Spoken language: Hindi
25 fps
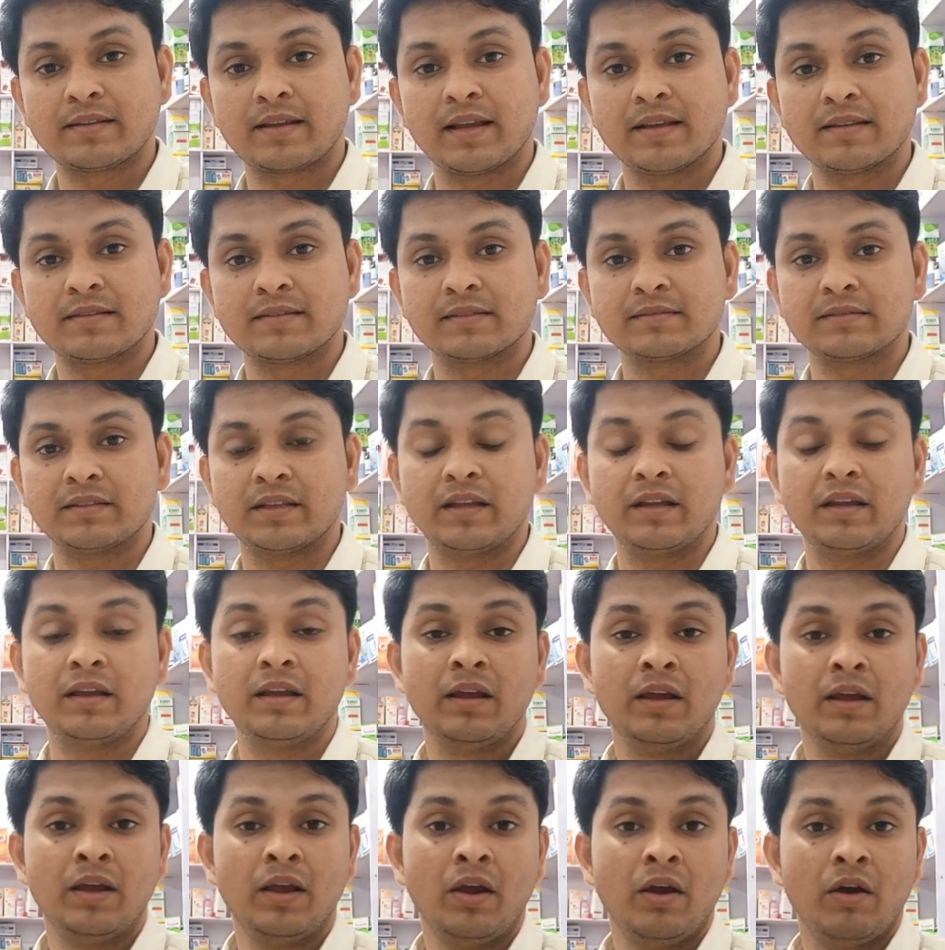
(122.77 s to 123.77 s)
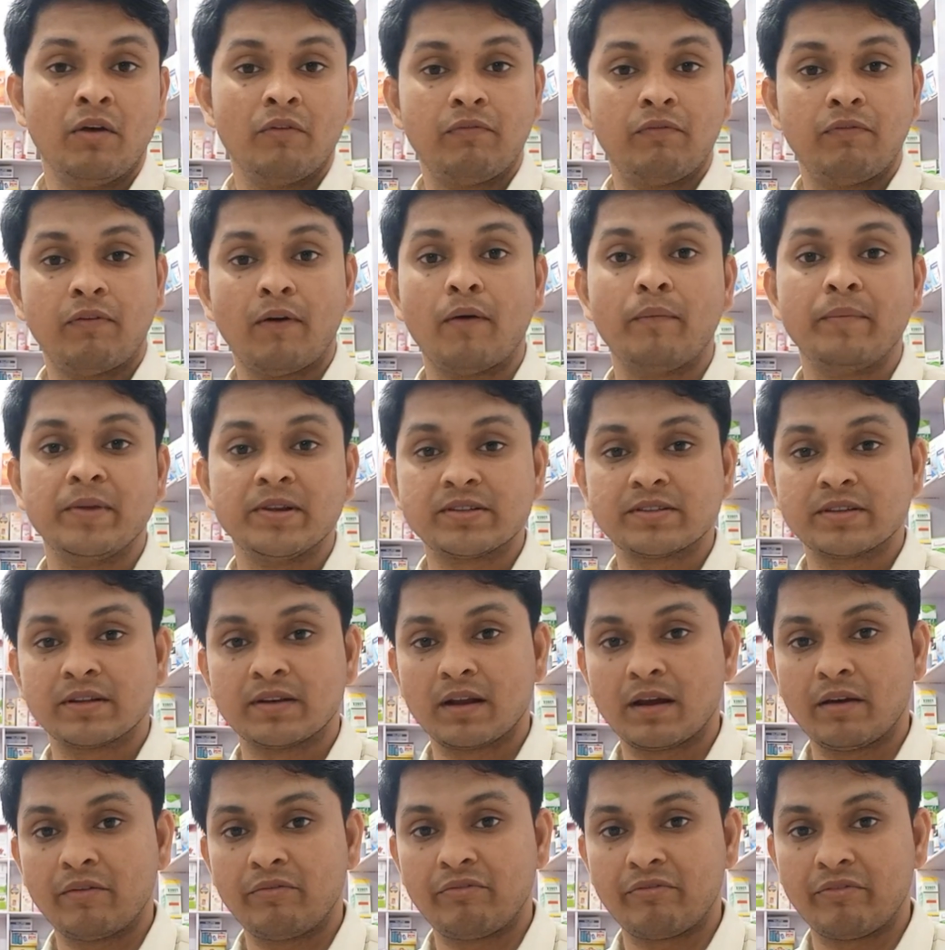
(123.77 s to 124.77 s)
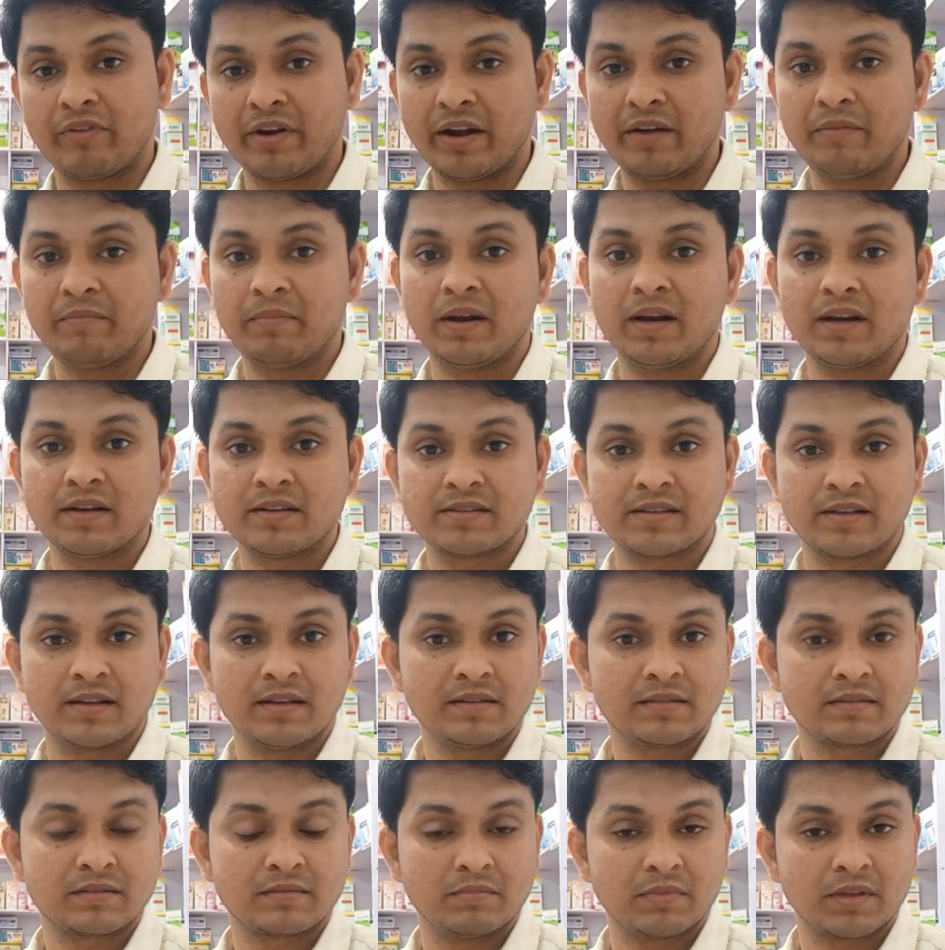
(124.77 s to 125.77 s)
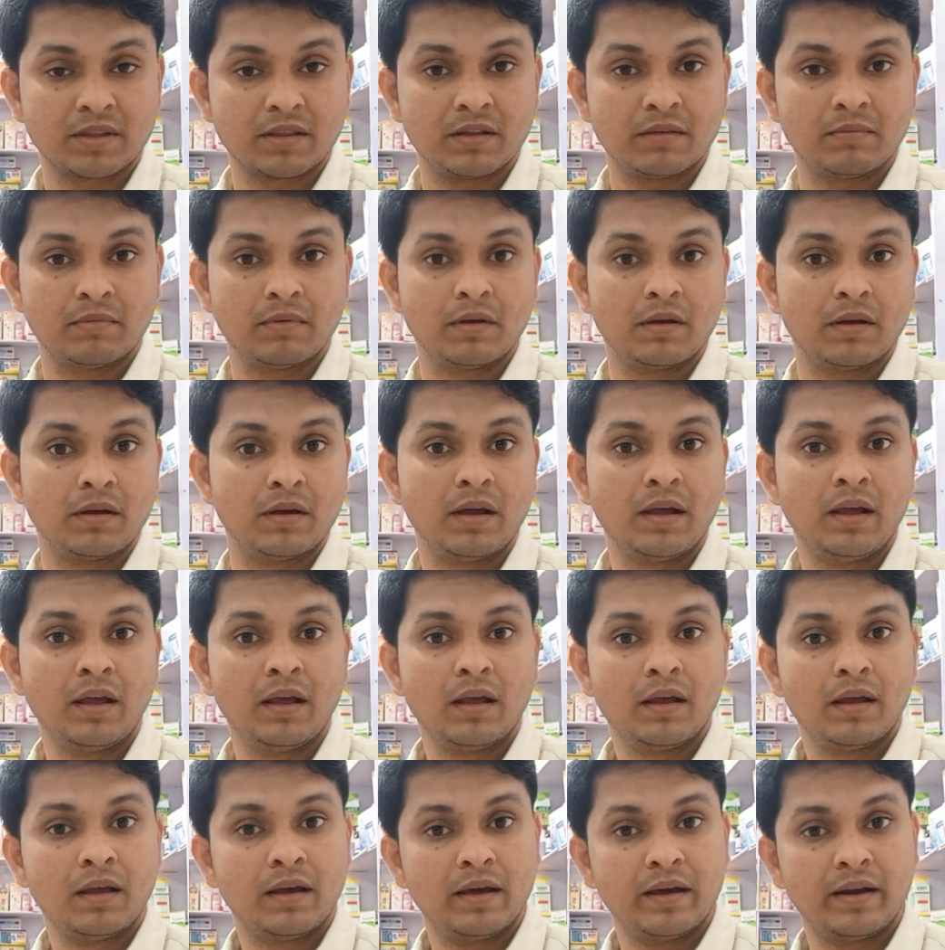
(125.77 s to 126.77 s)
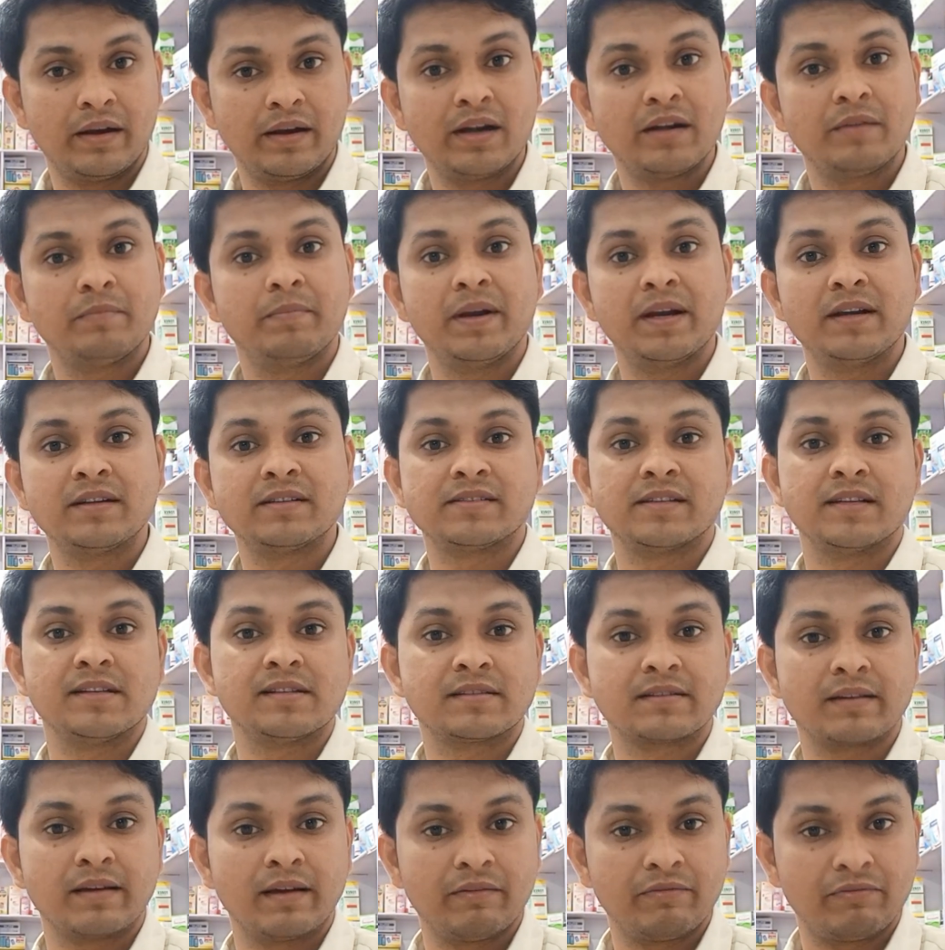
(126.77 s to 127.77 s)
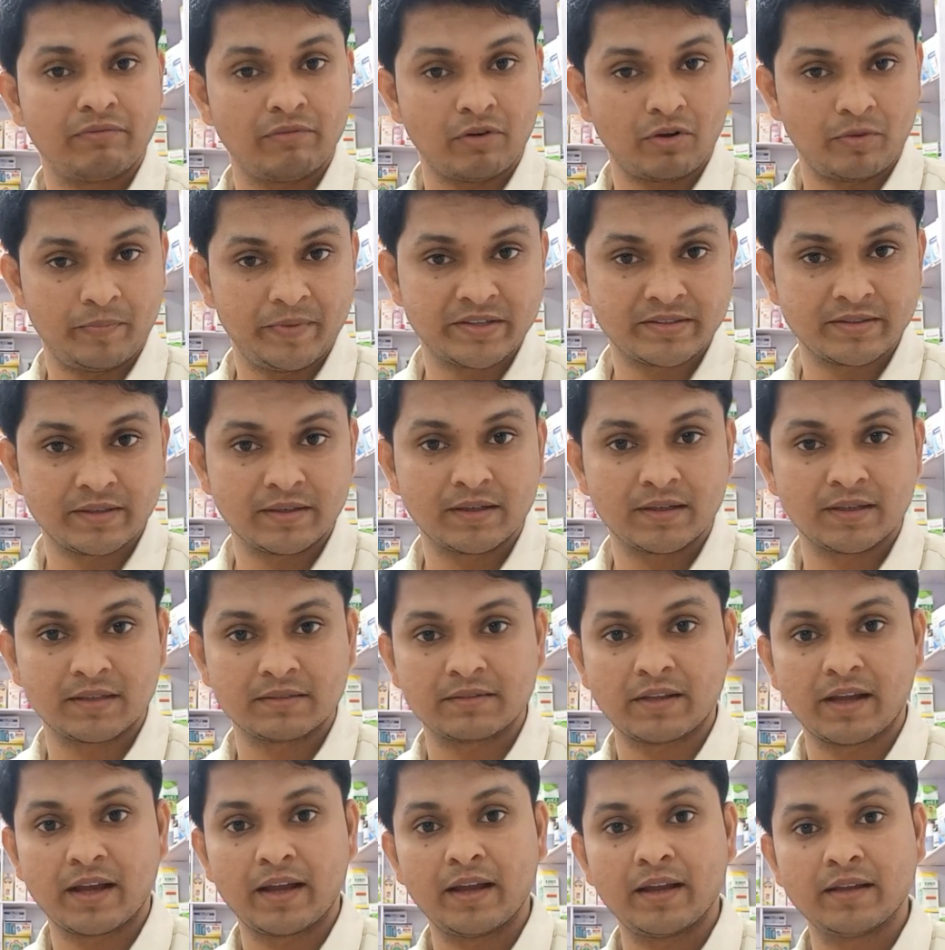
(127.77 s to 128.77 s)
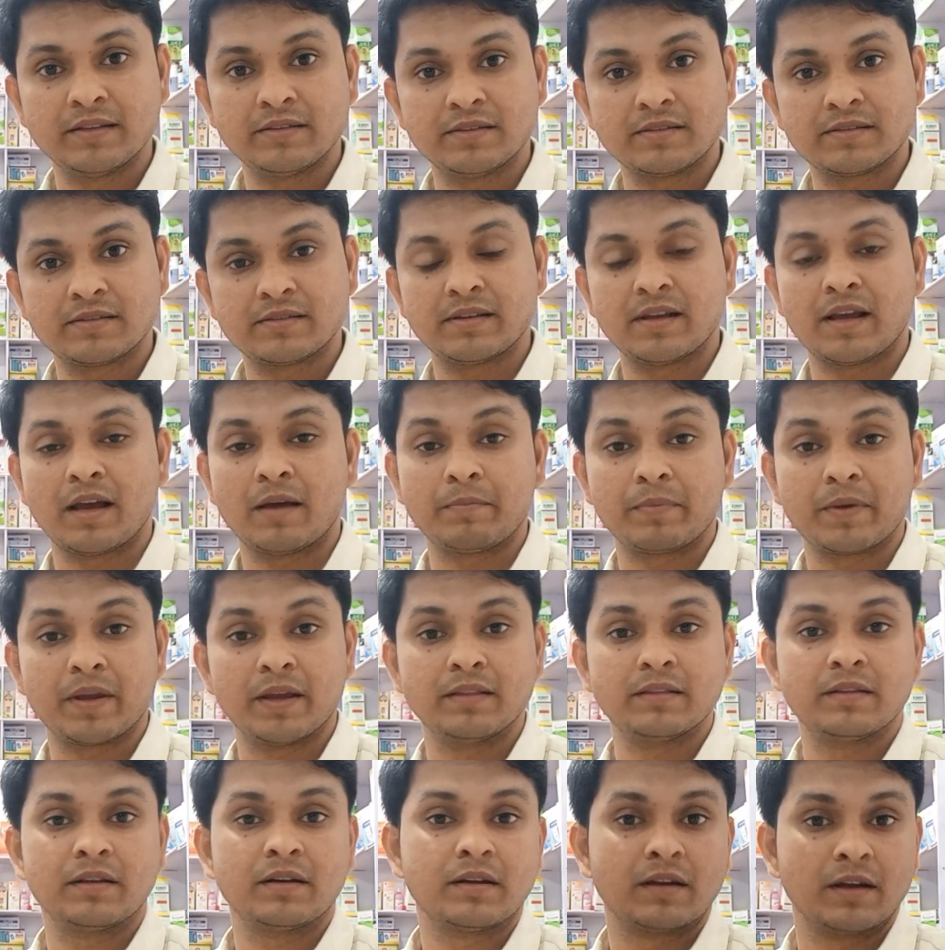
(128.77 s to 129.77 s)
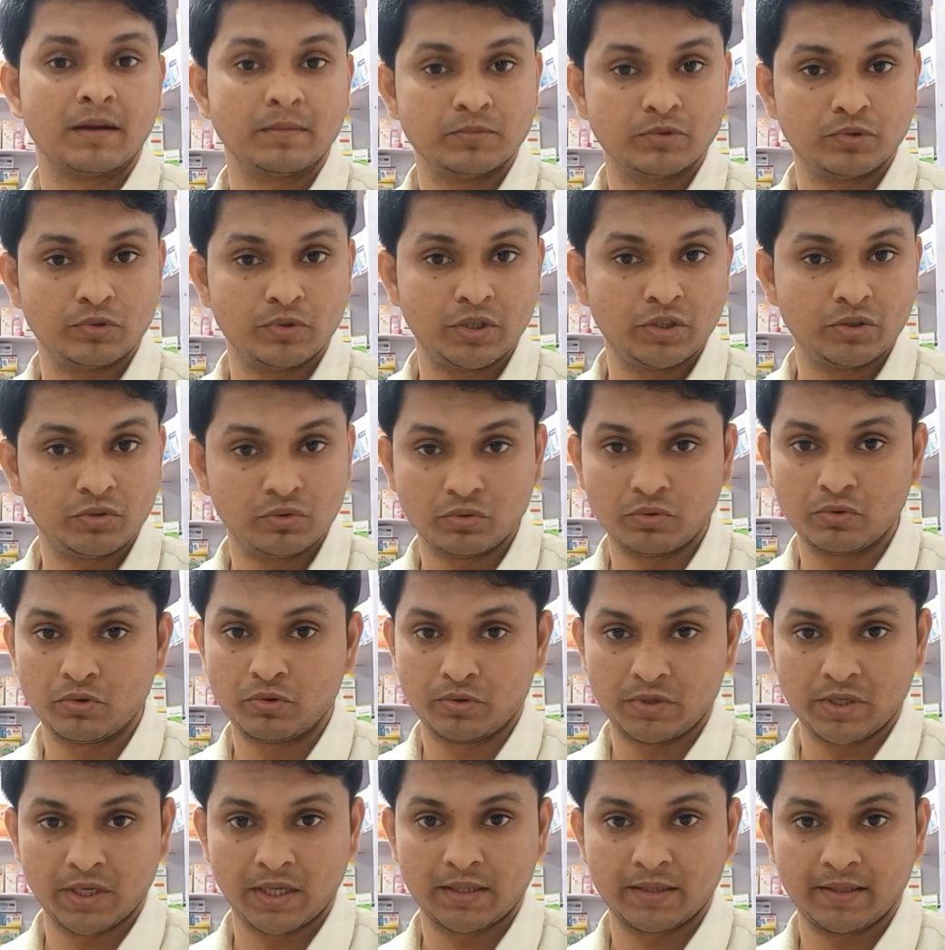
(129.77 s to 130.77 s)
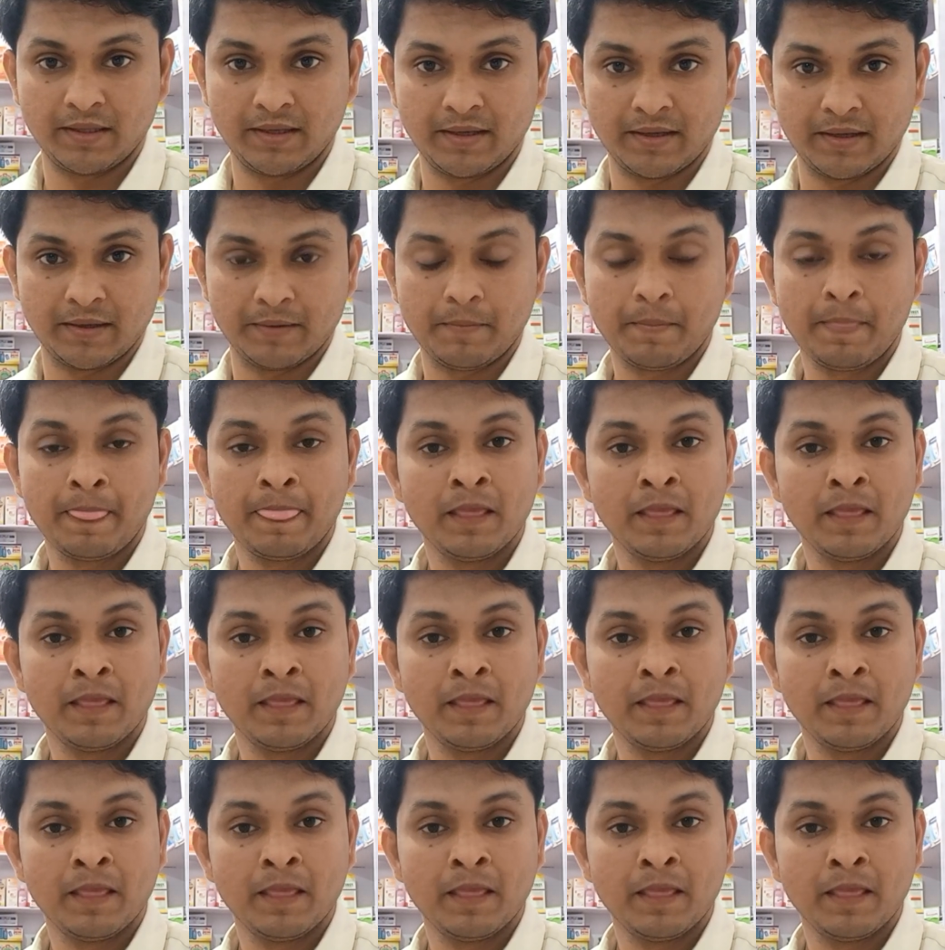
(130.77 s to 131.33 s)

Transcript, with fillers: से कह सकते हैं फॉर्मेशन ऑफ रेड ब्लड सेल्स मतलब रेड ब्लड सेल्स का फॉर्मेशन करता है जिससे आपके अंदर कमजोरी दूर हो जाती है